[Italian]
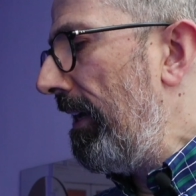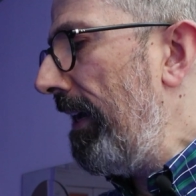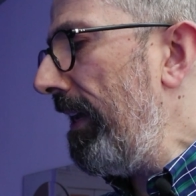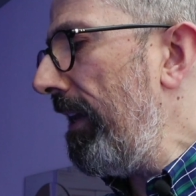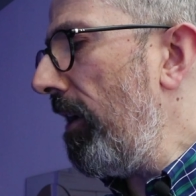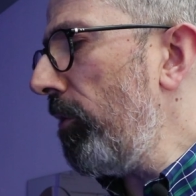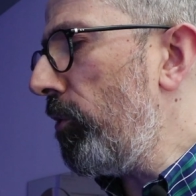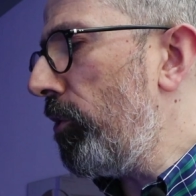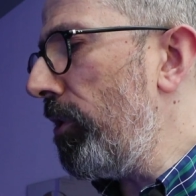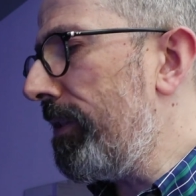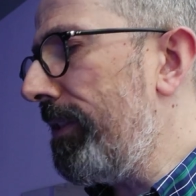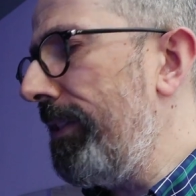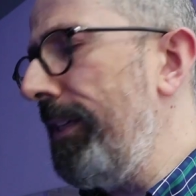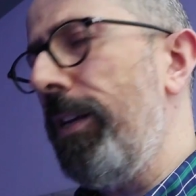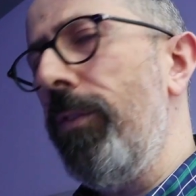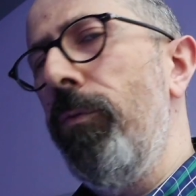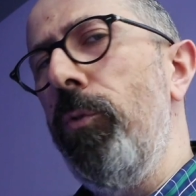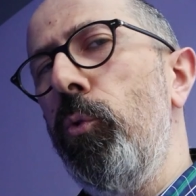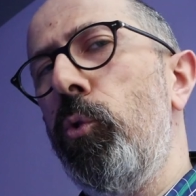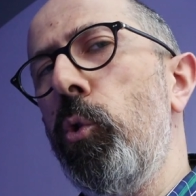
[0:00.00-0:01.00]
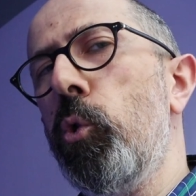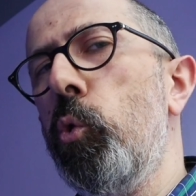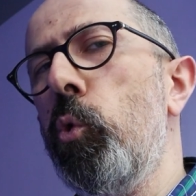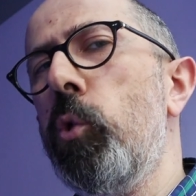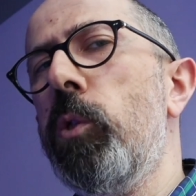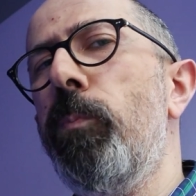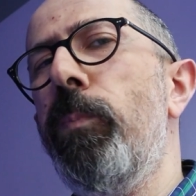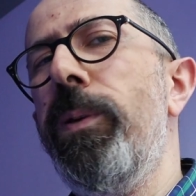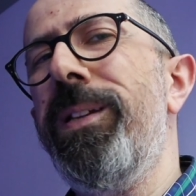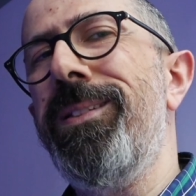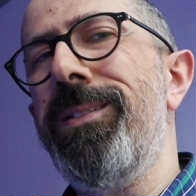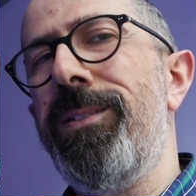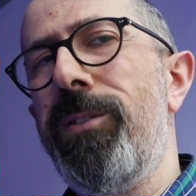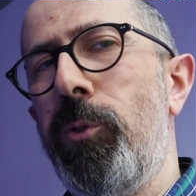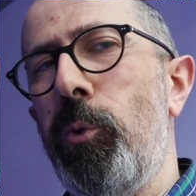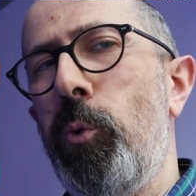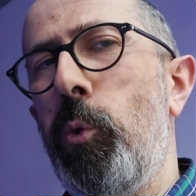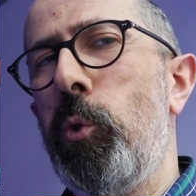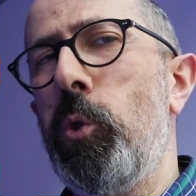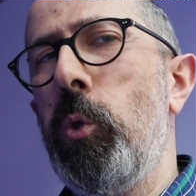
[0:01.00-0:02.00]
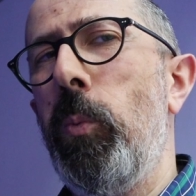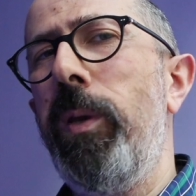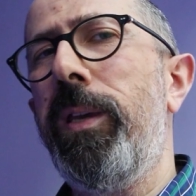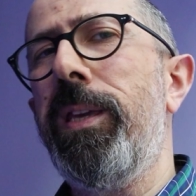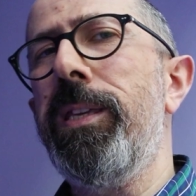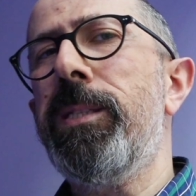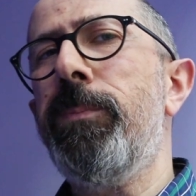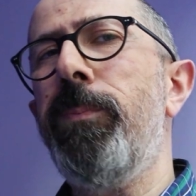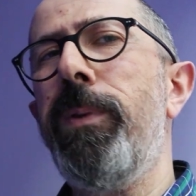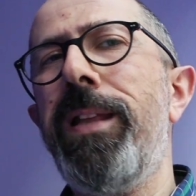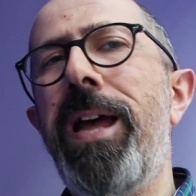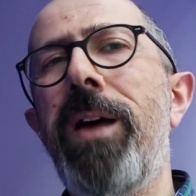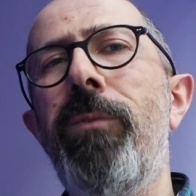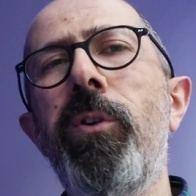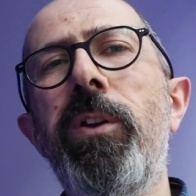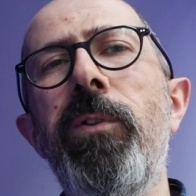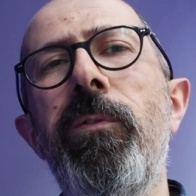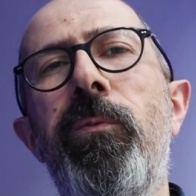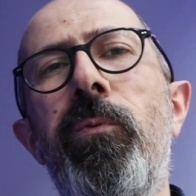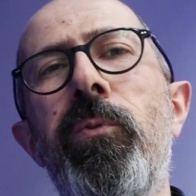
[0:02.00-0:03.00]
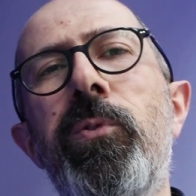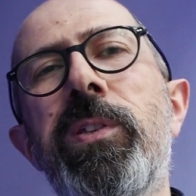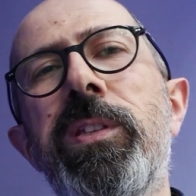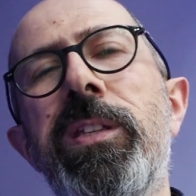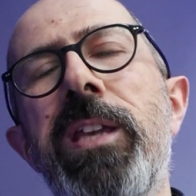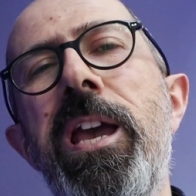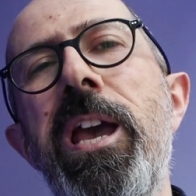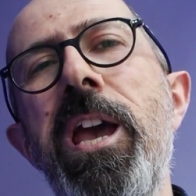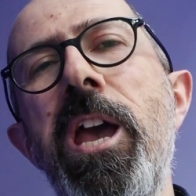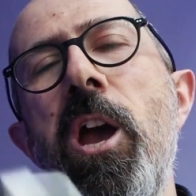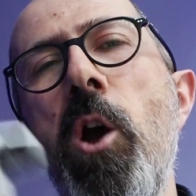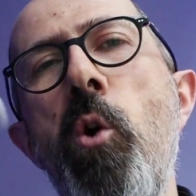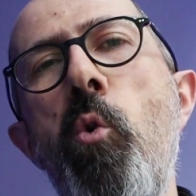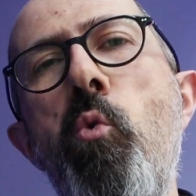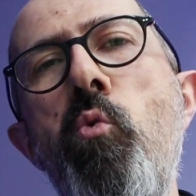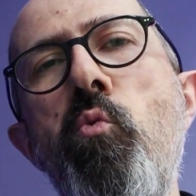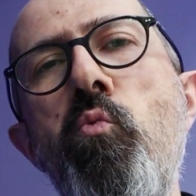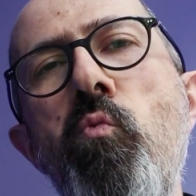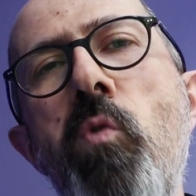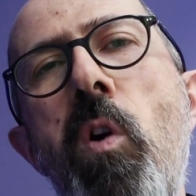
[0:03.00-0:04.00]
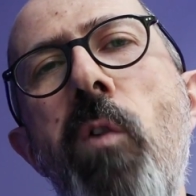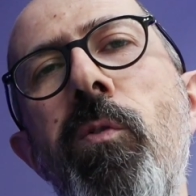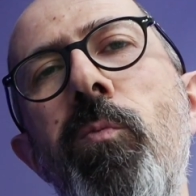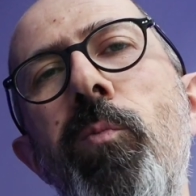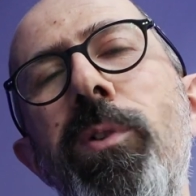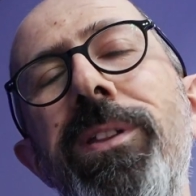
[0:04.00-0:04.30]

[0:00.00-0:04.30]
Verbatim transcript: E oggi sì ero venuto su speranzoso perché speravo che fosse un nuovo